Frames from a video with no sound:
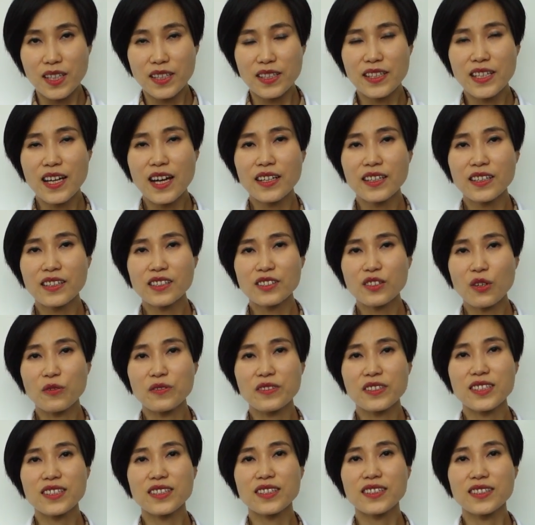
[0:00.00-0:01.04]
이야기를
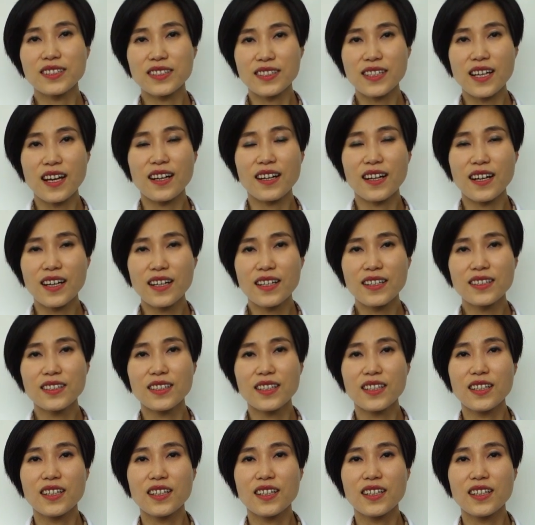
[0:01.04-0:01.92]
던지는 의사가